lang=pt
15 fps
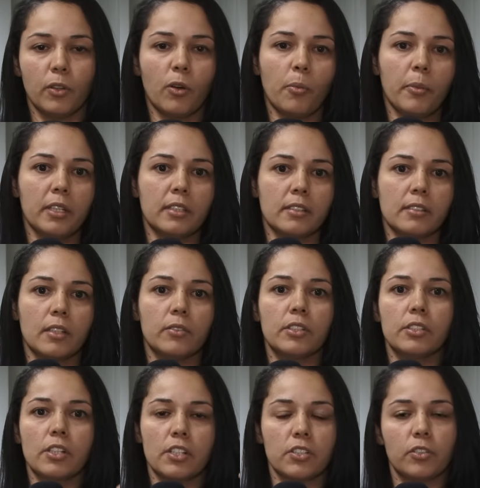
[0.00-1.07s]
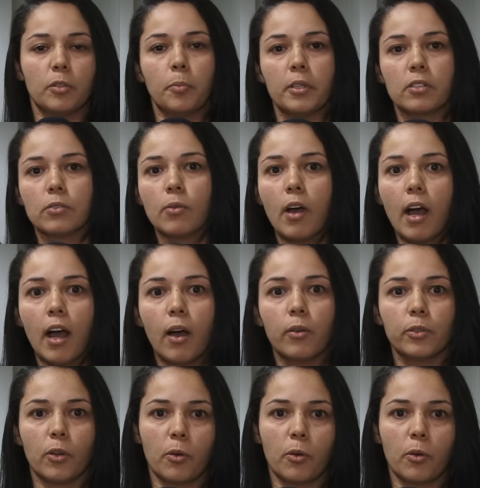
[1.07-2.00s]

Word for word: documentação de gestão de pessoal,